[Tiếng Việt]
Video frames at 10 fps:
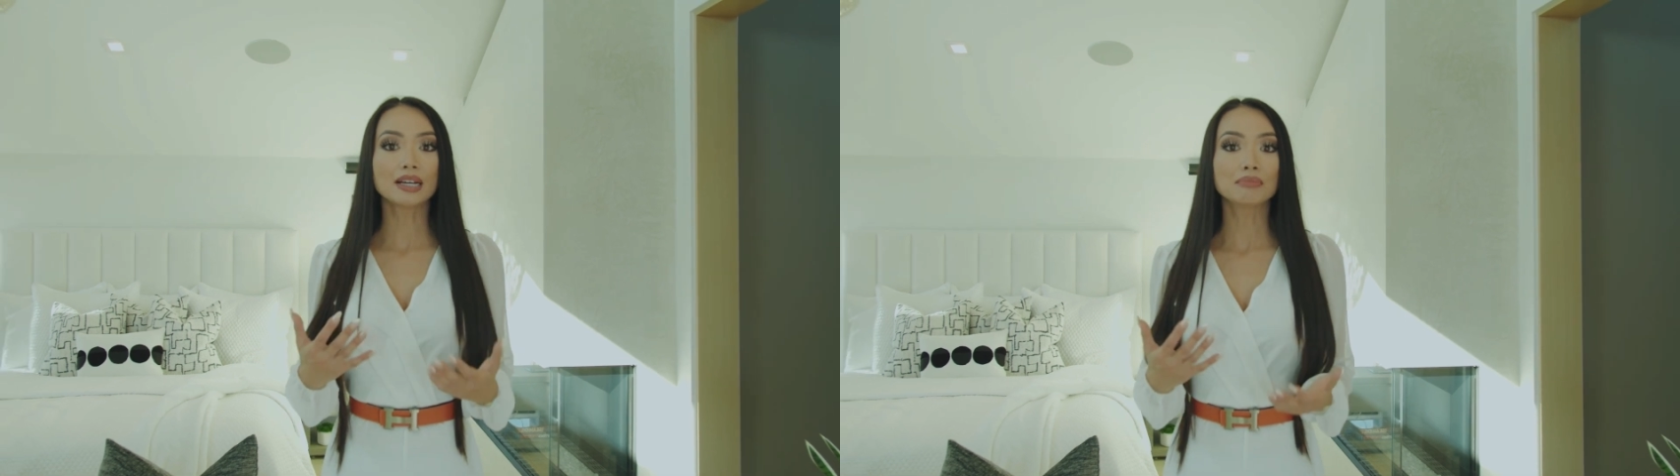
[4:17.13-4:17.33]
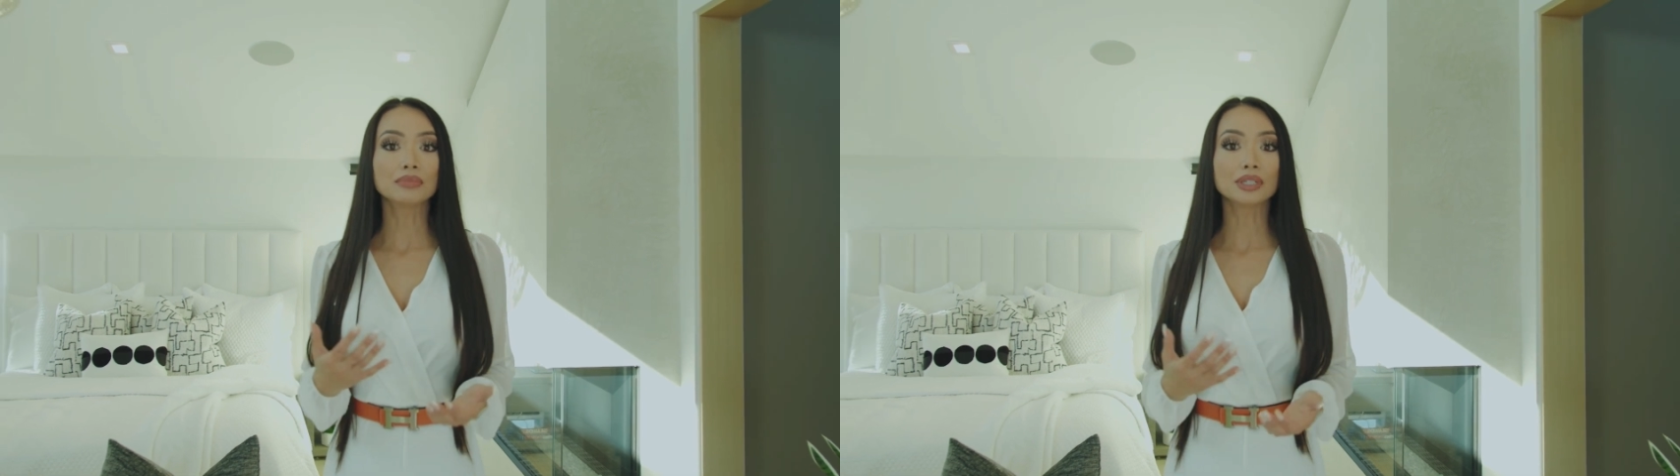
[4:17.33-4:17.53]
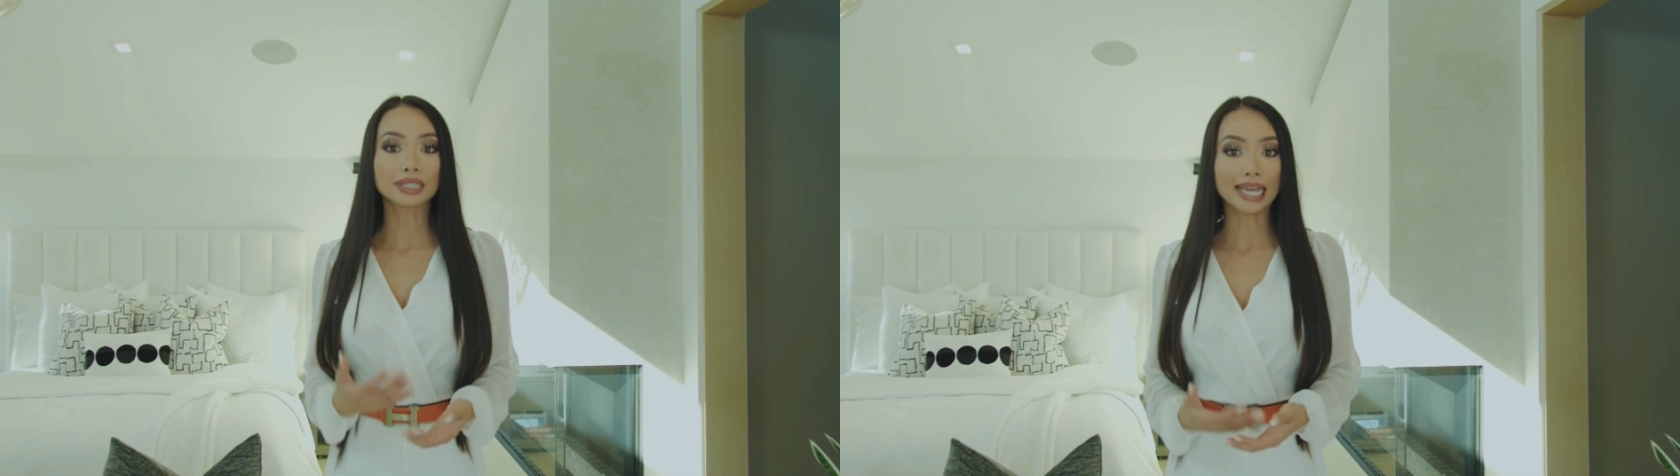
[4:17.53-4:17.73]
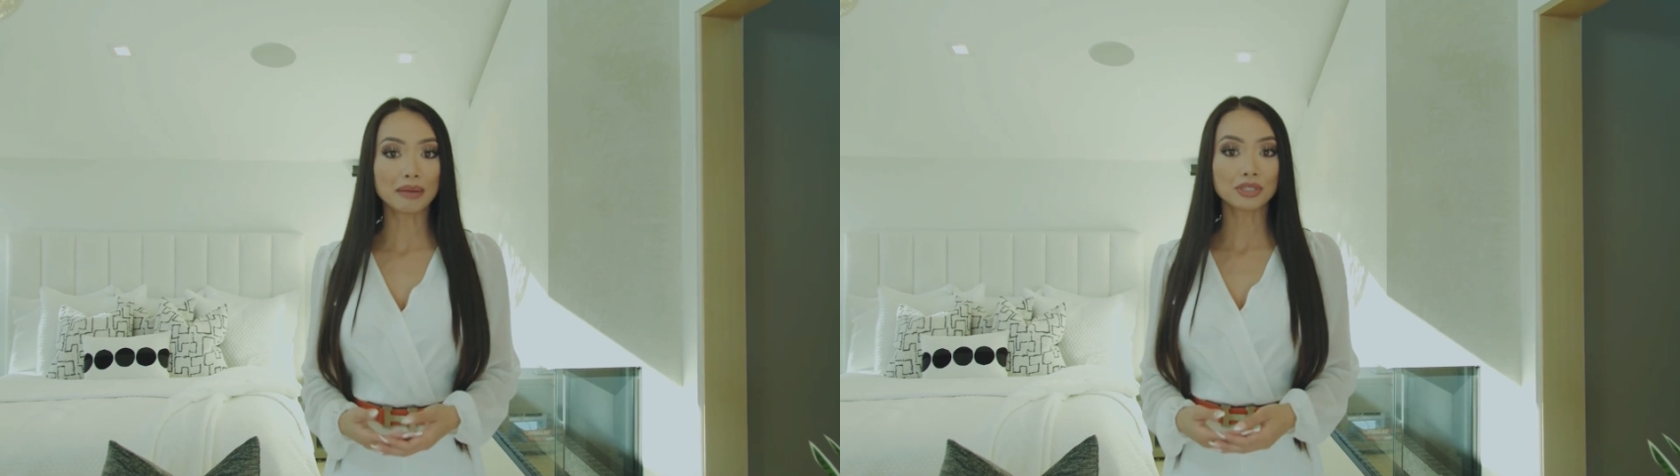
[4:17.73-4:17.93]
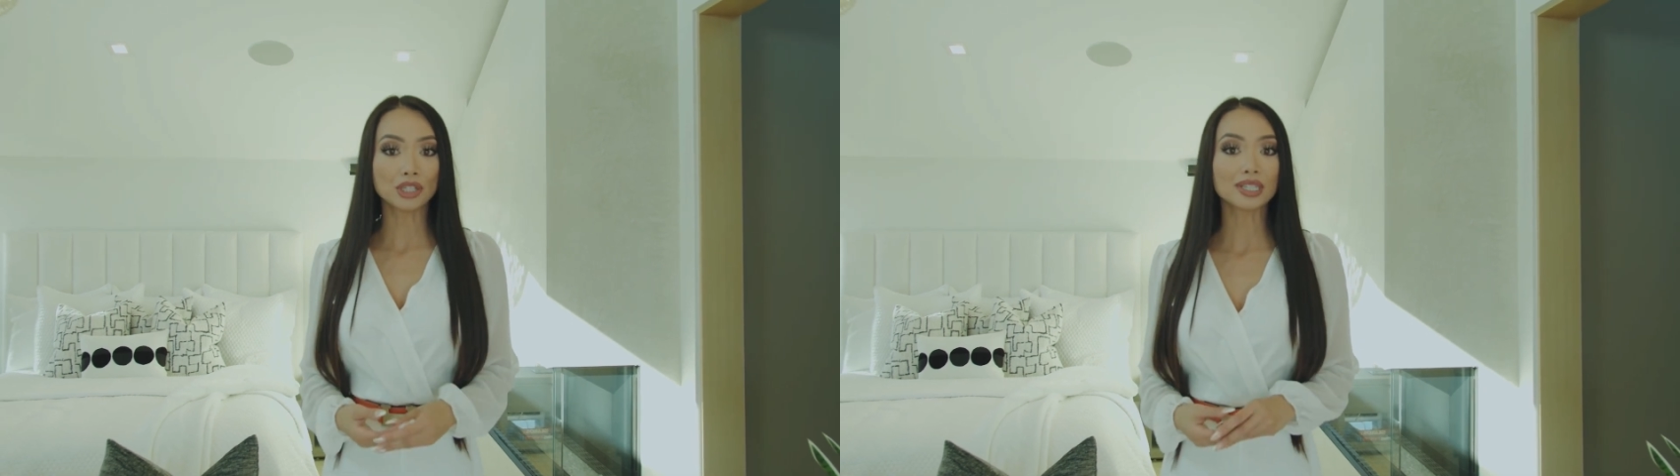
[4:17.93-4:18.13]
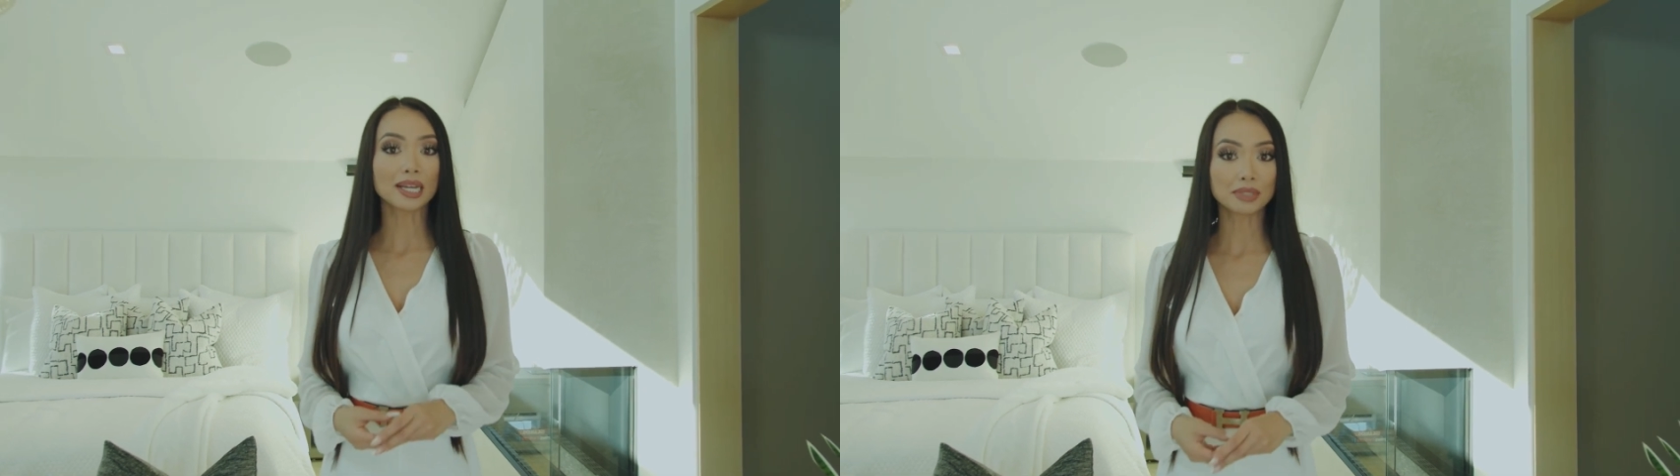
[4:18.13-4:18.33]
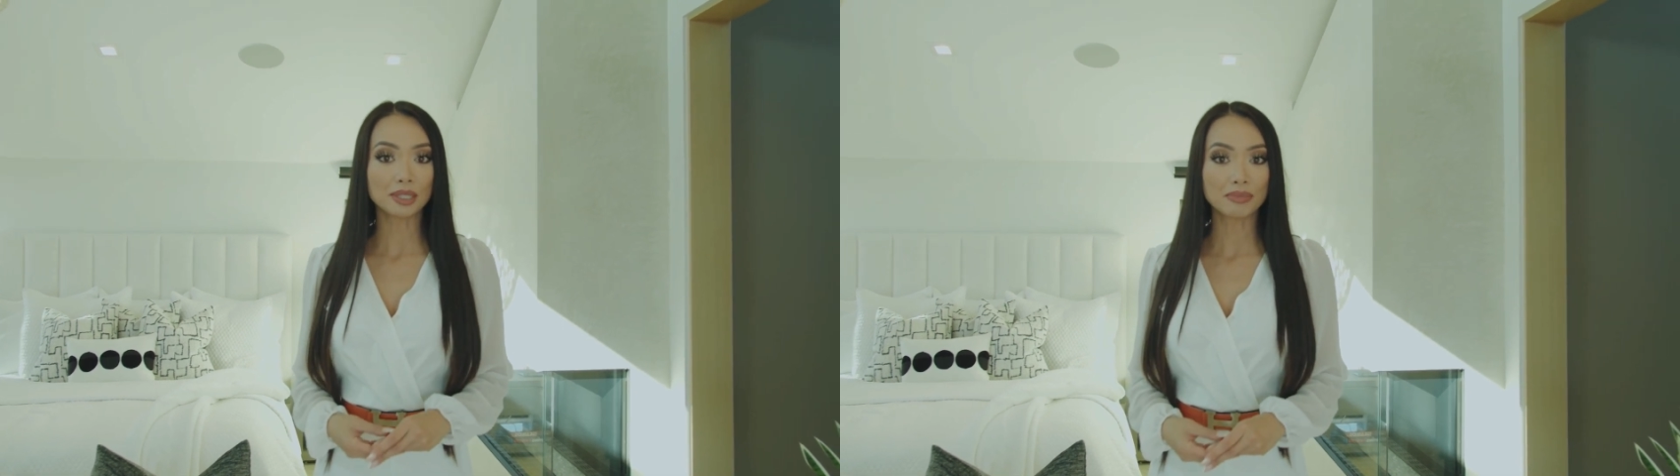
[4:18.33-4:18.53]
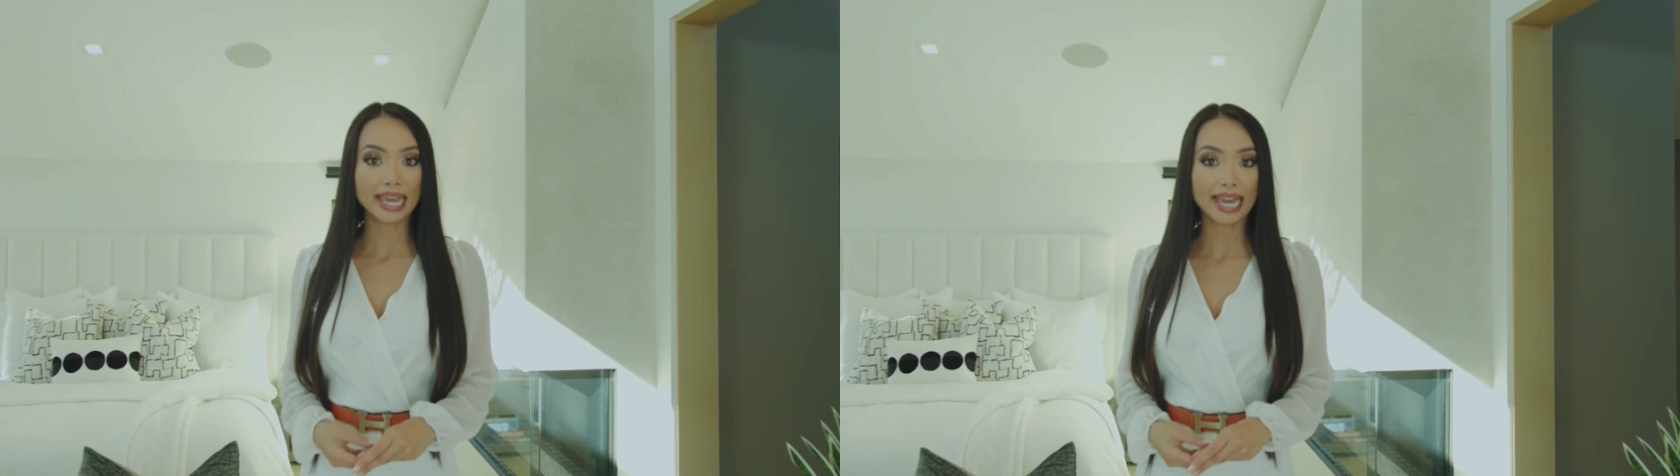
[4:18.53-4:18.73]

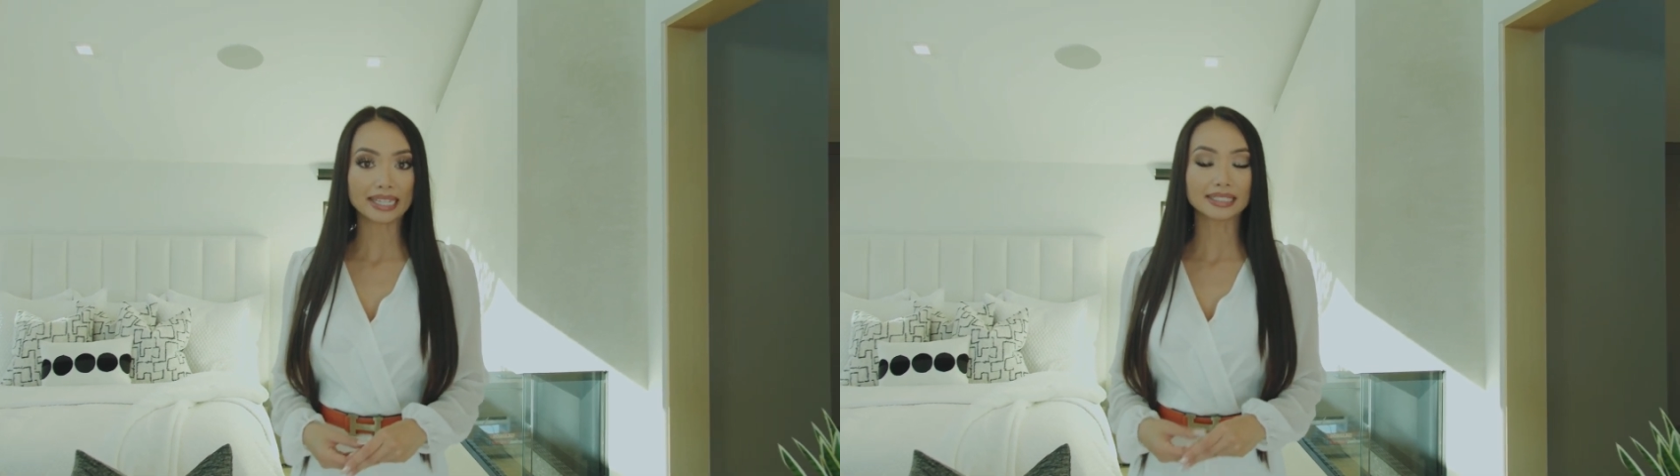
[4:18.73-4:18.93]
18.500.000